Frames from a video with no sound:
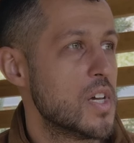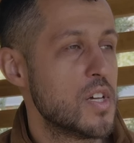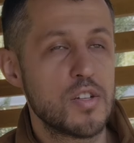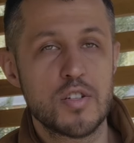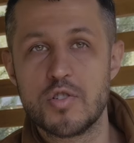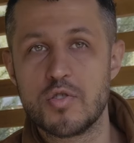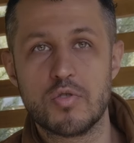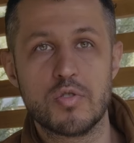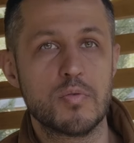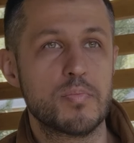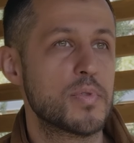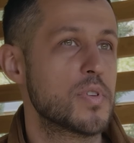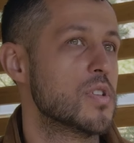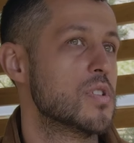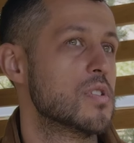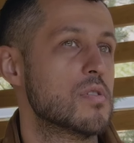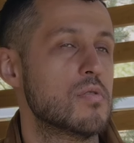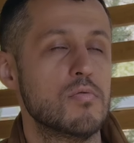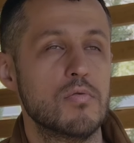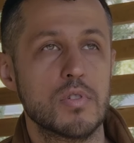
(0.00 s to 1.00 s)
что-то
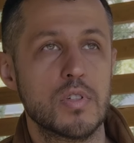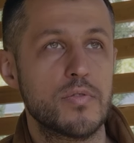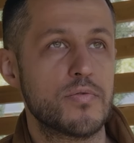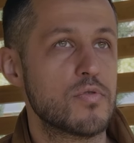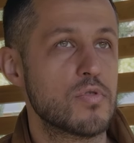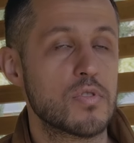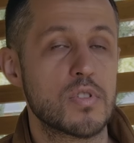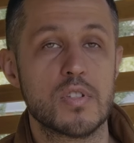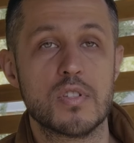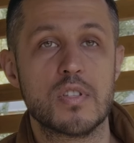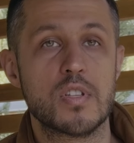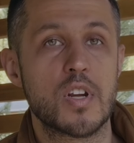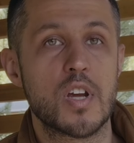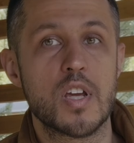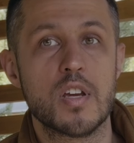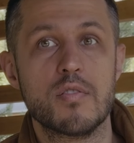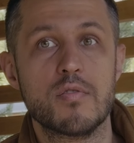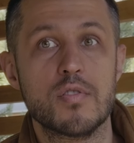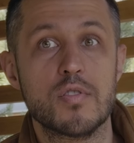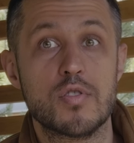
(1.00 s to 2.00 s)
происходит, все
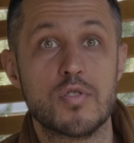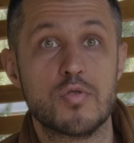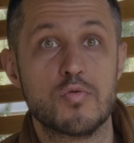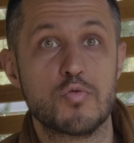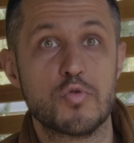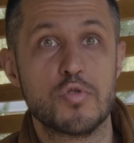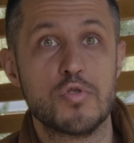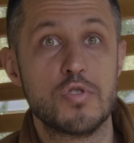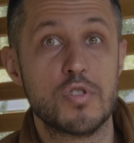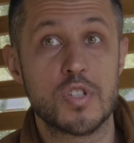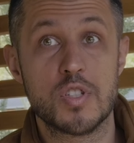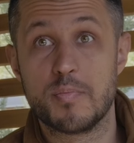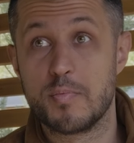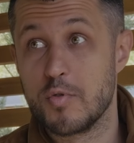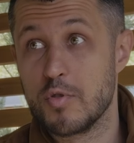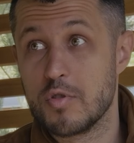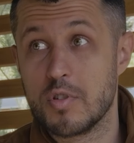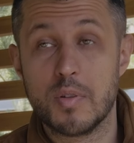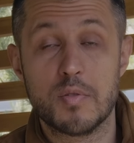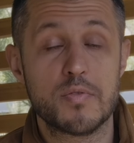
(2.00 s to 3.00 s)
застраивается, уже сейчас
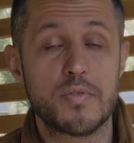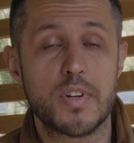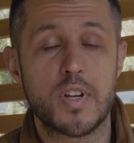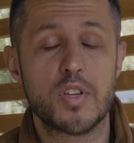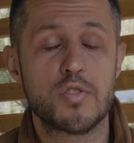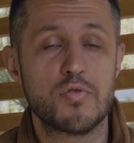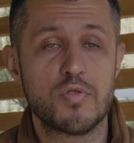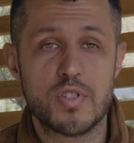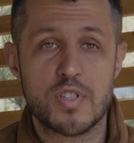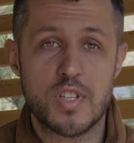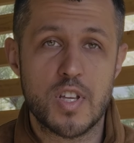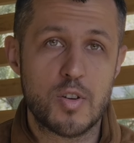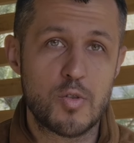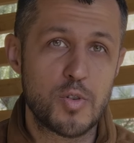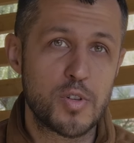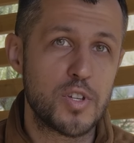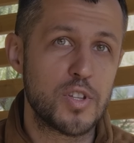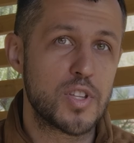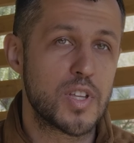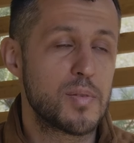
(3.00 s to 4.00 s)
просто он сворачиваешь с
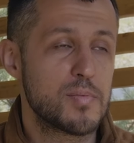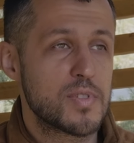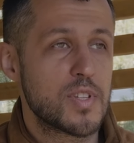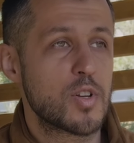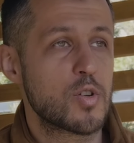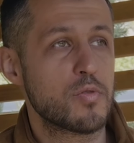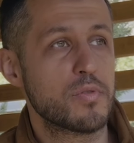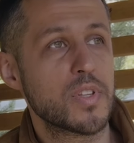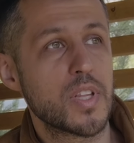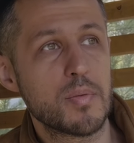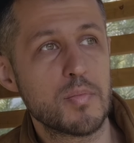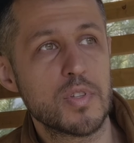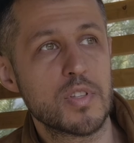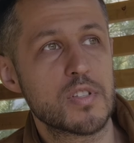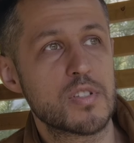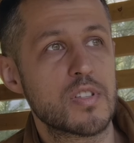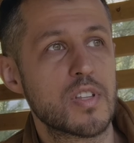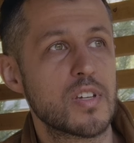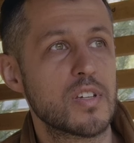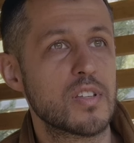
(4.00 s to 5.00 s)
дороги, и там здоровый домина
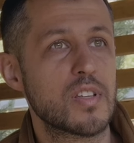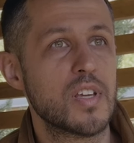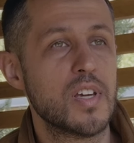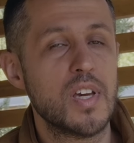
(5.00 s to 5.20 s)
стоит.